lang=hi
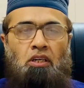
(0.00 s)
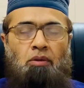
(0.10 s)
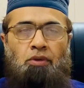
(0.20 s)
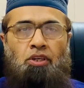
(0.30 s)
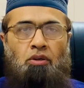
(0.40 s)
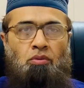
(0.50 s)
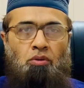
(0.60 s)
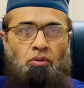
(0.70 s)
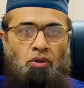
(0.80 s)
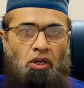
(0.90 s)
कभी मैं ये
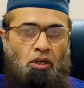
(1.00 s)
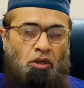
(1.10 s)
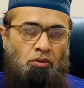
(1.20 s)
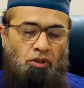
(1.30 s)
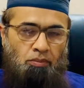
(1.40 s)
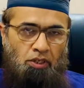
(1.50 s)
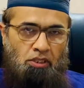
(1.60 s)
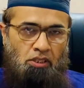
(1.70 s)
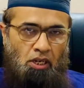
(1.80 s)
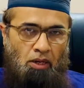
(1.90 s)
खोल लूँगा तो इट मीन्स